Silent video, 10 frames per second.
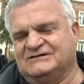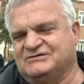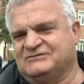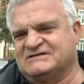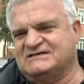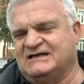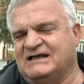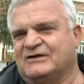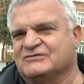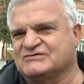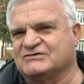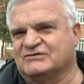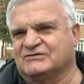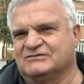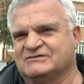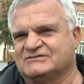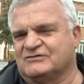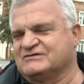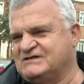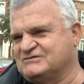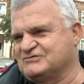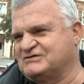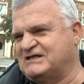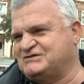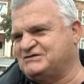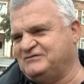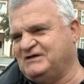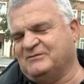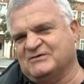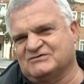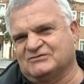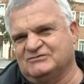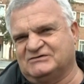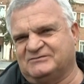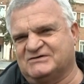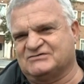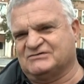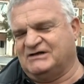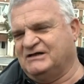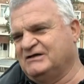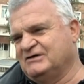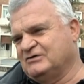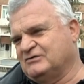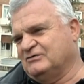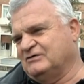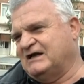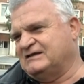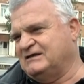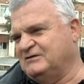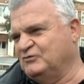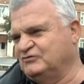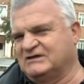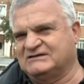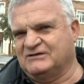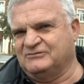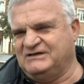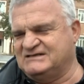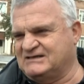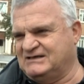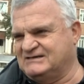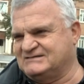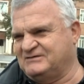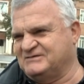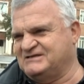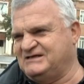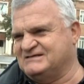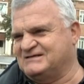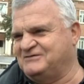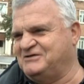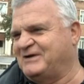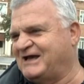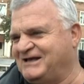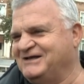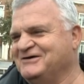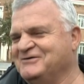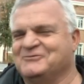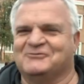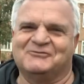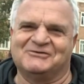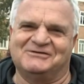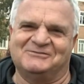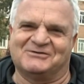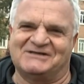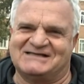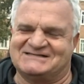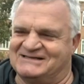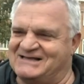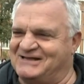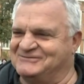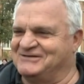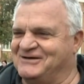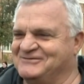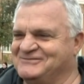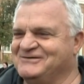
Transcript: 5 Stelle che non sono, sono sì società civile ma sono tutte persone collocate nel mondo antagonista nell'estrema sinistra, quindi magari un voto di protesta dato da